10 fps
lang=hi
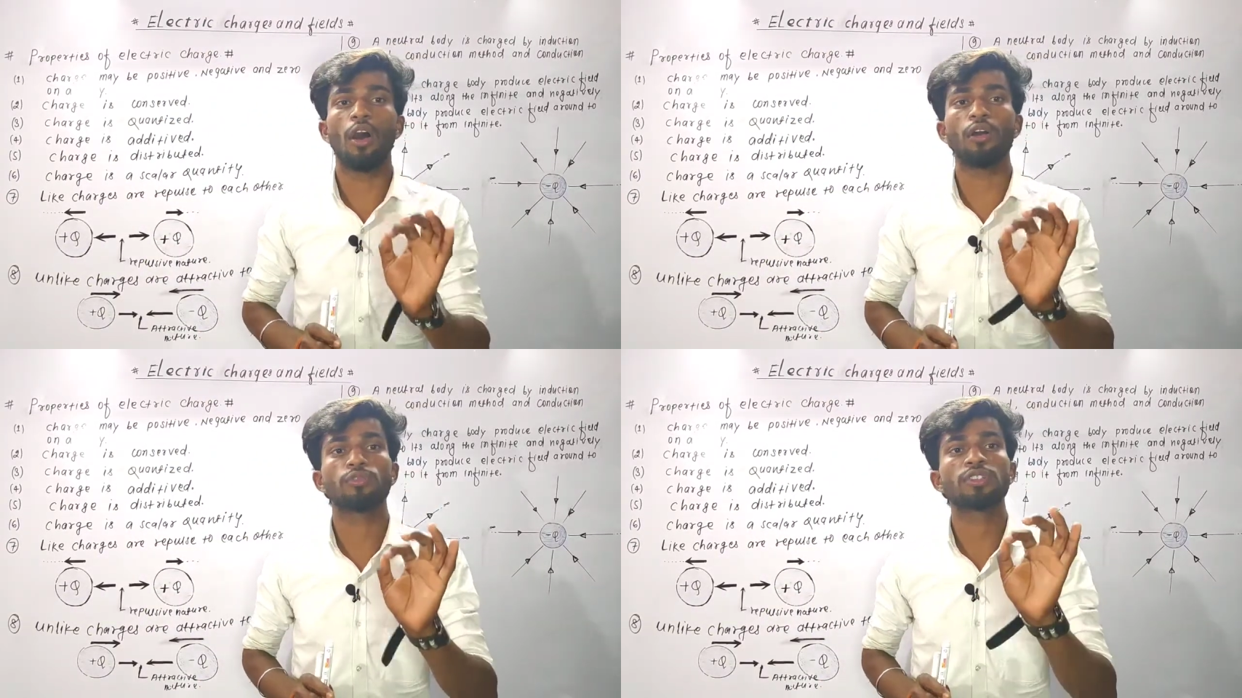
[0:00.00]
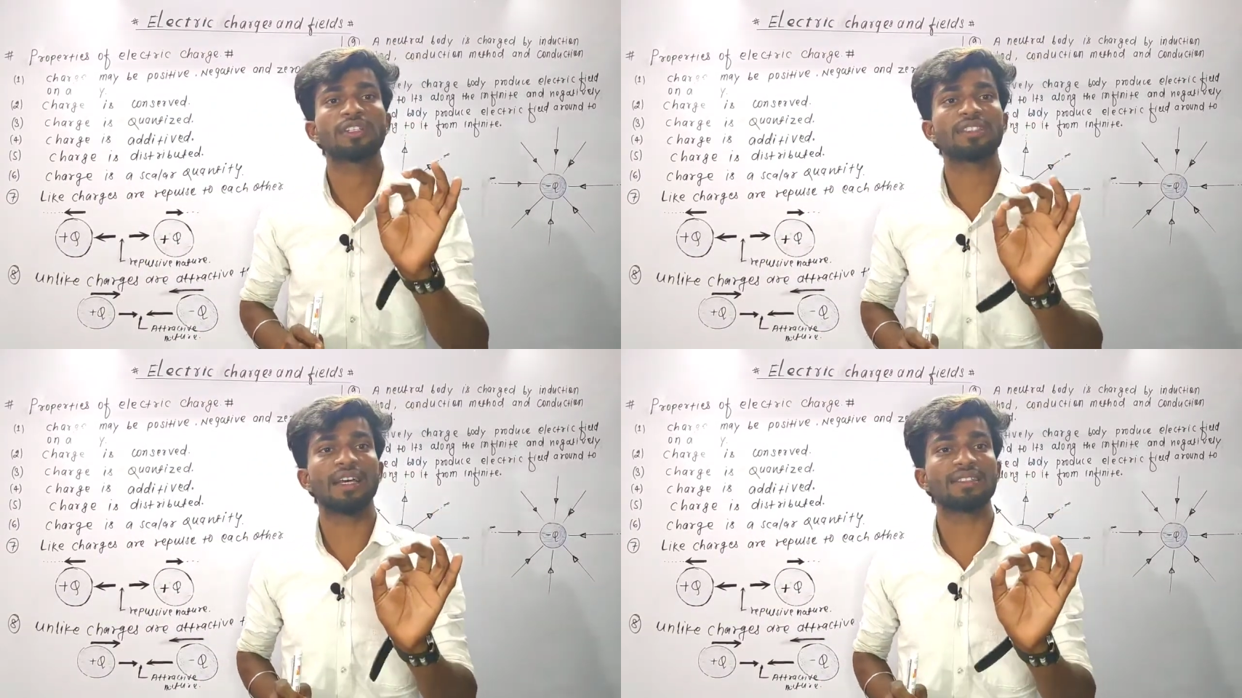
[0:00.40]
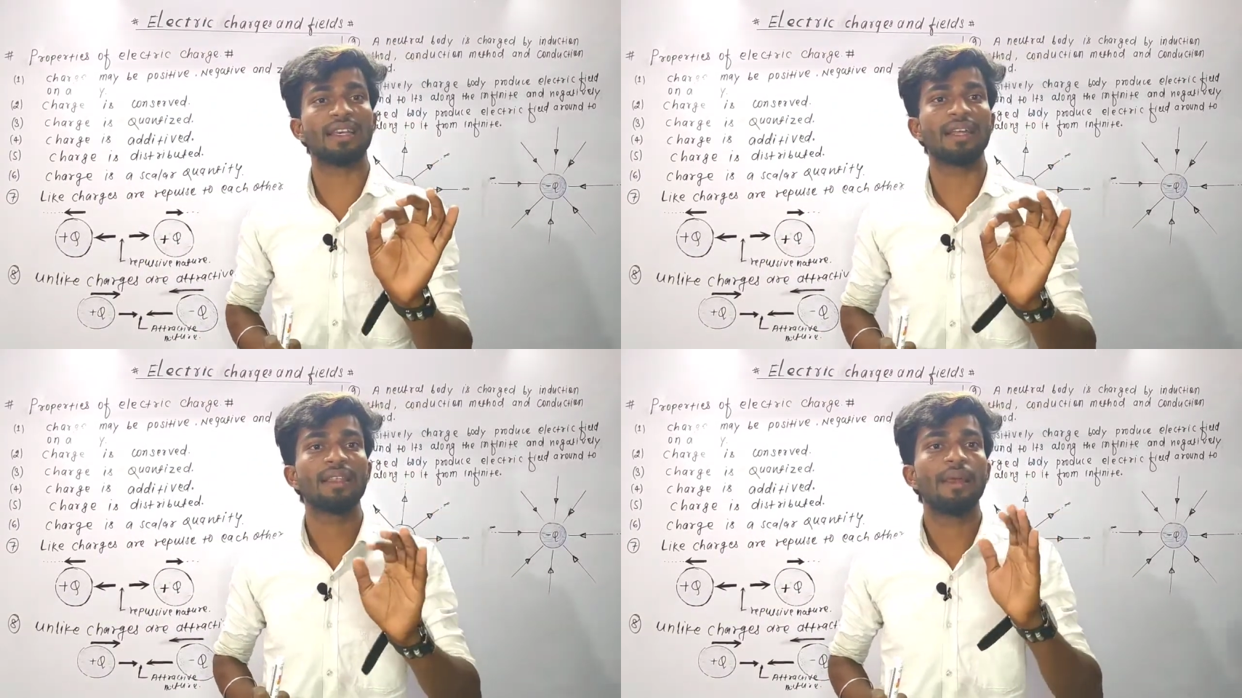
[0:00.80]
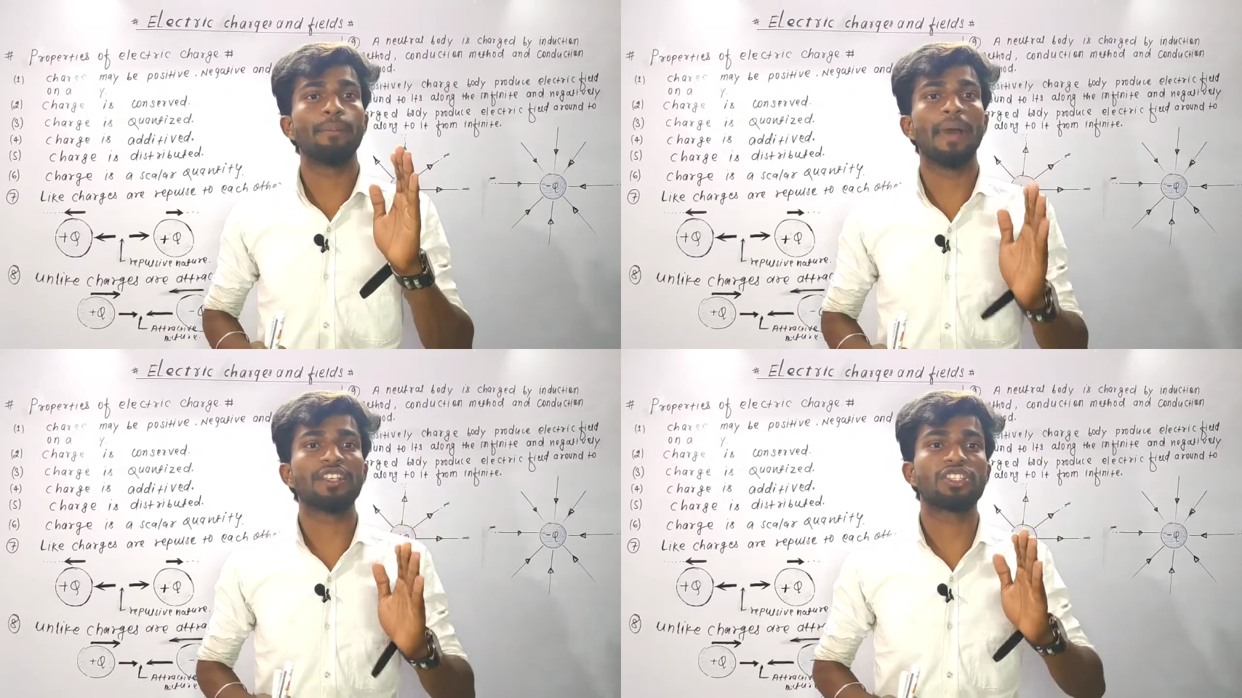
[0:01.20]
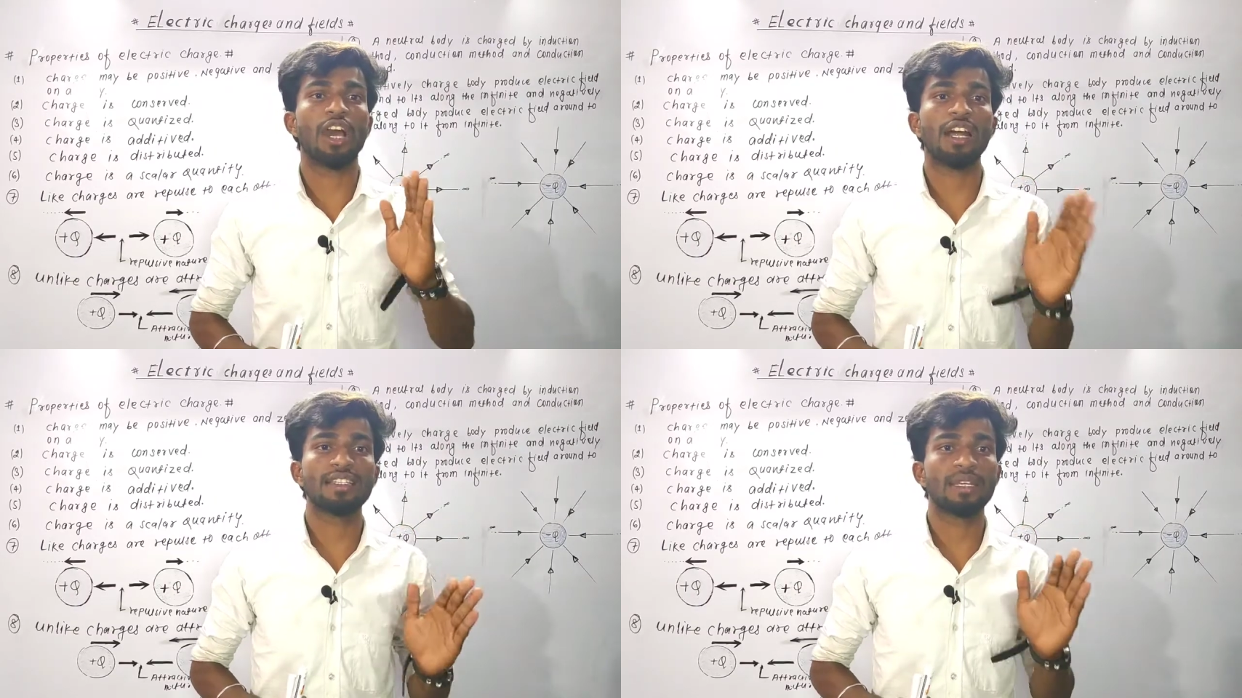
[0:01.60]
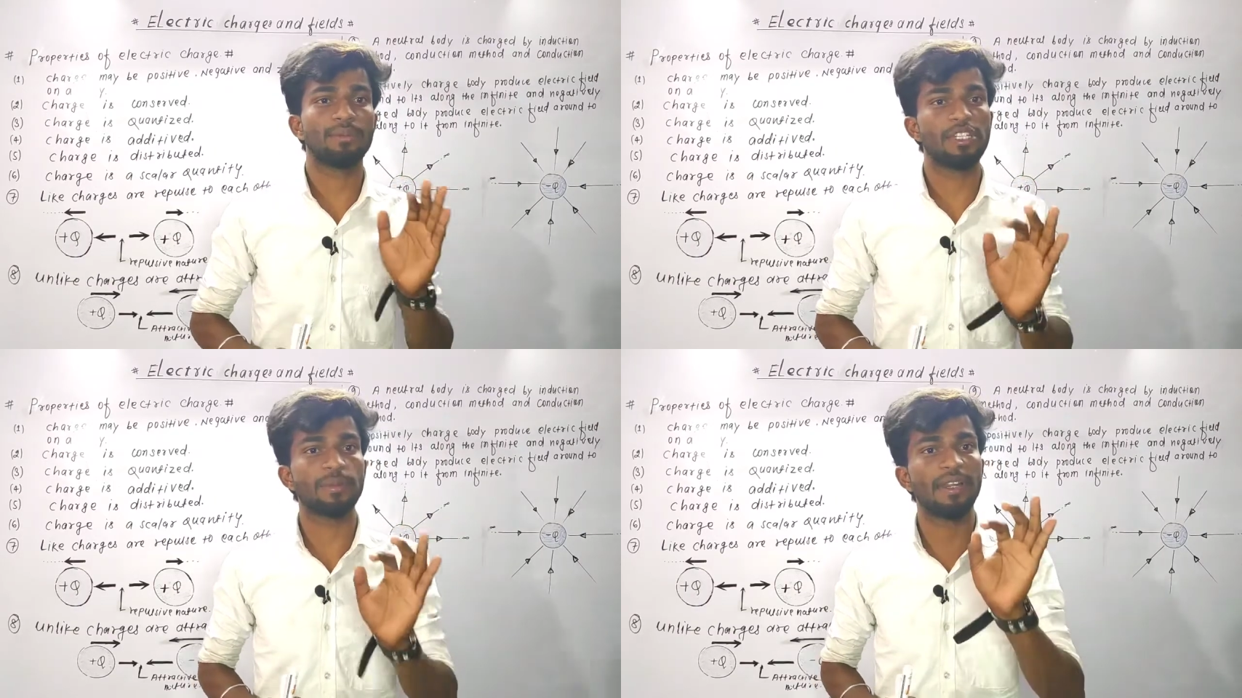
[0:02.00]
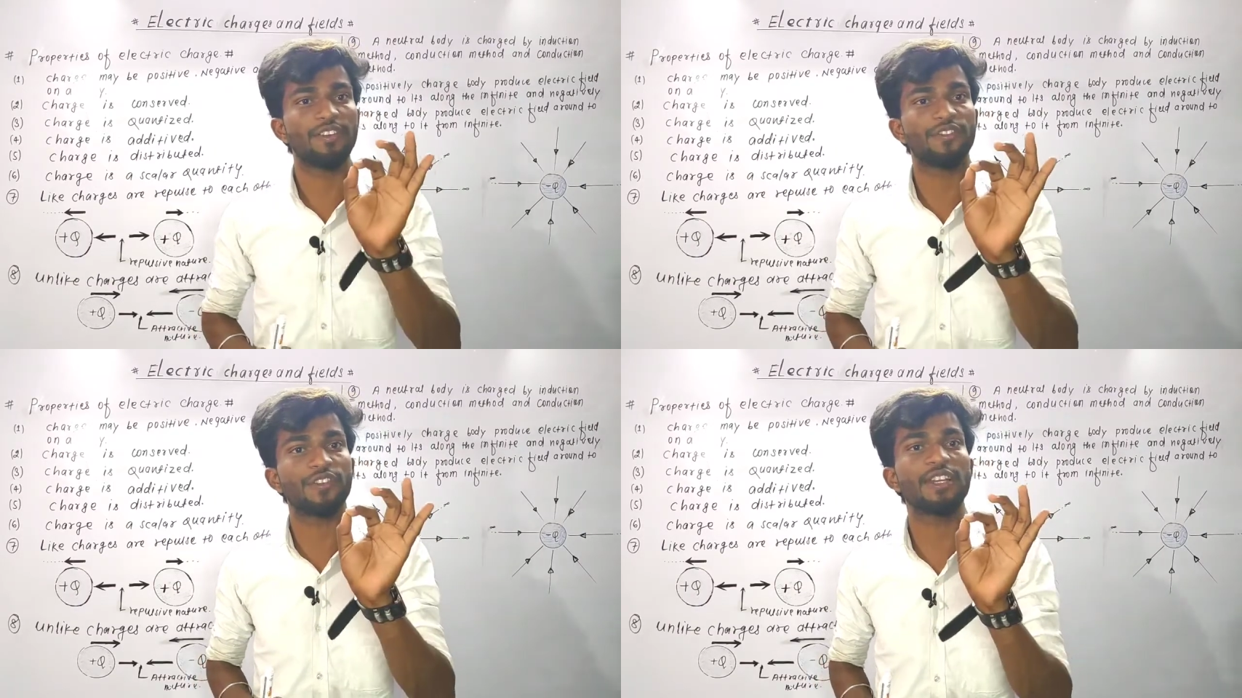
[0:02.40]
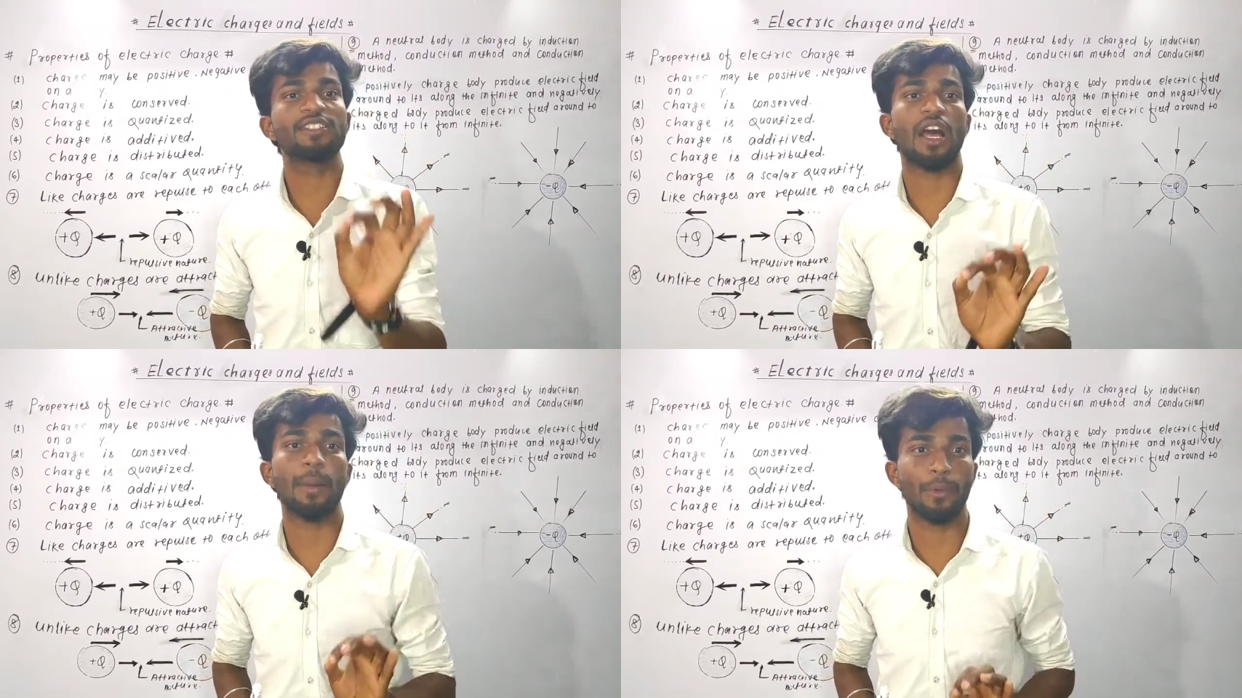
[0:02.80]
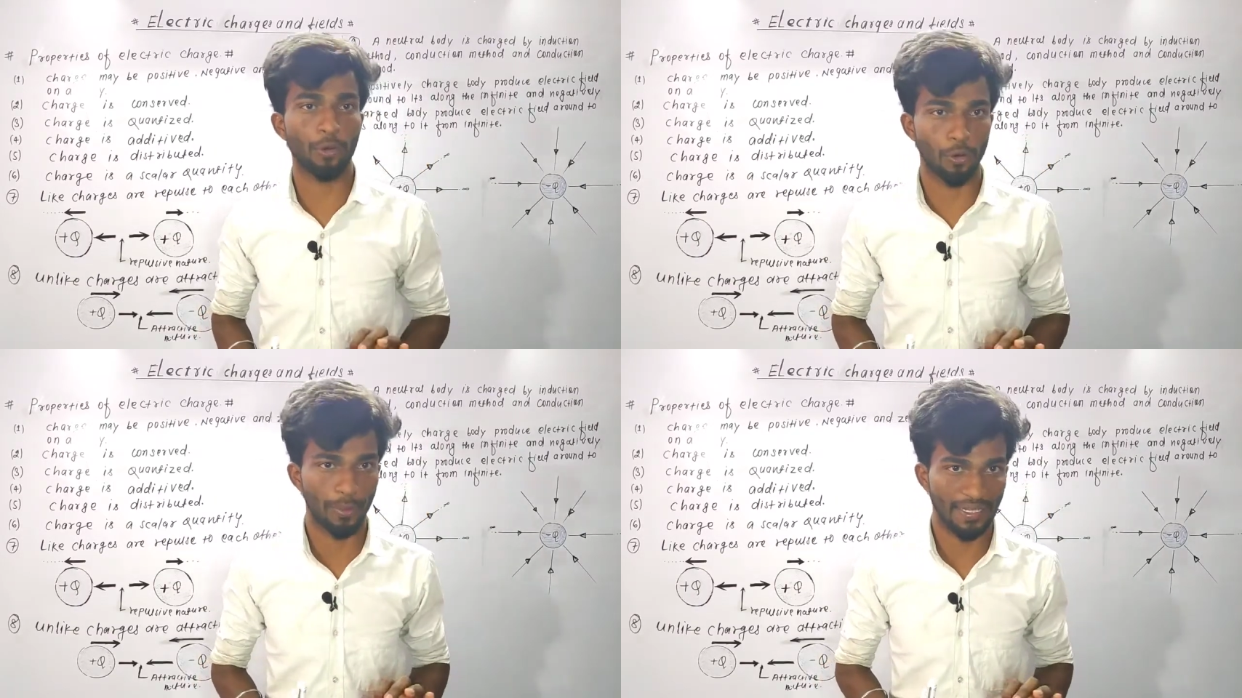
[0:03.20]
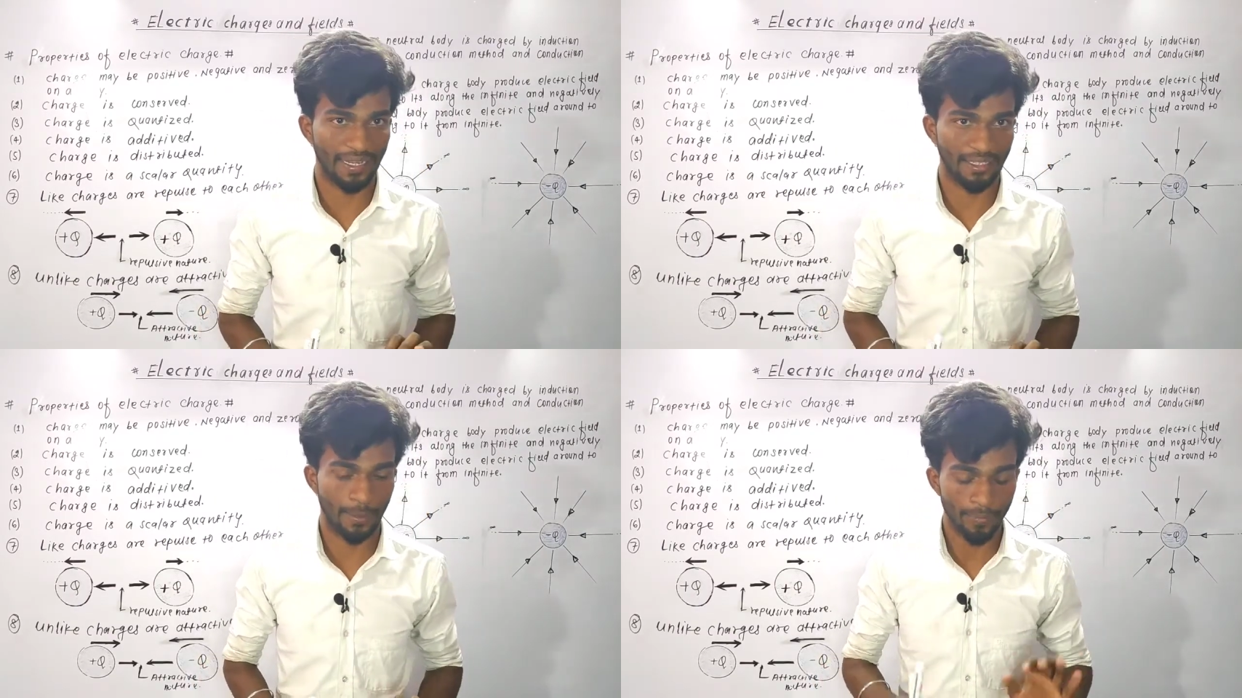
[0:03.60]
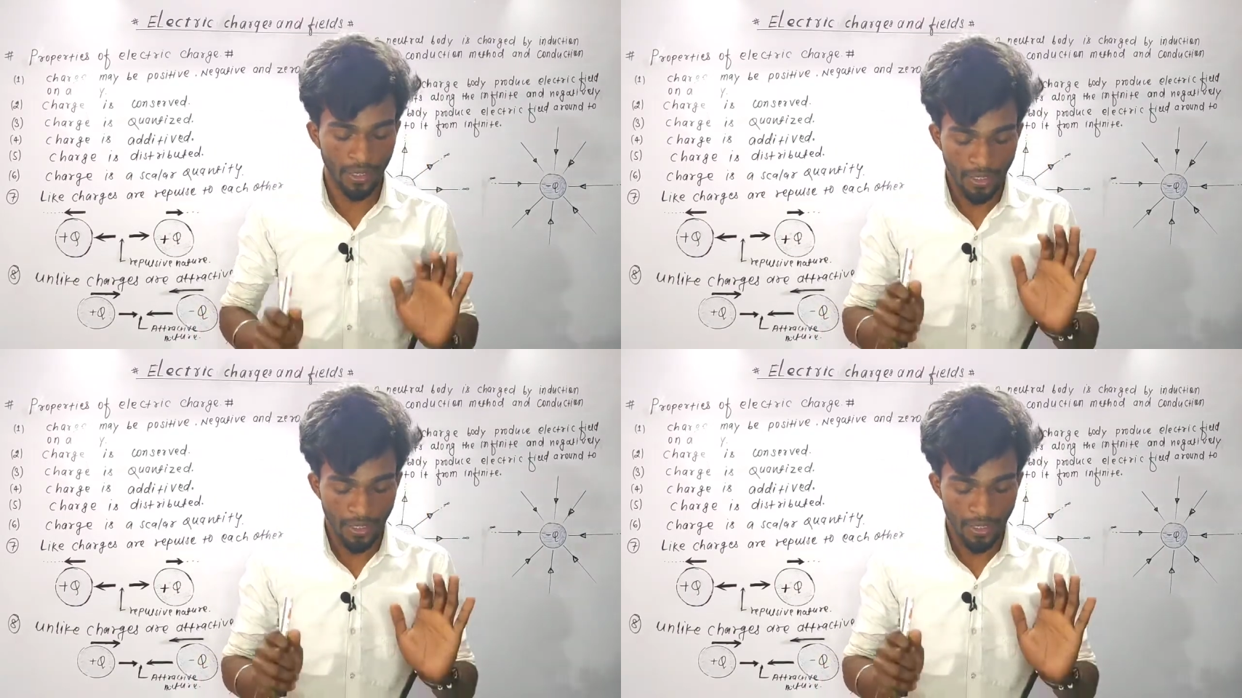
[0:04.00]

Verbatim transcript: और उसके साथ साथ मैं चार्ज के बीच में डिफरेंस आप लोग को बताया था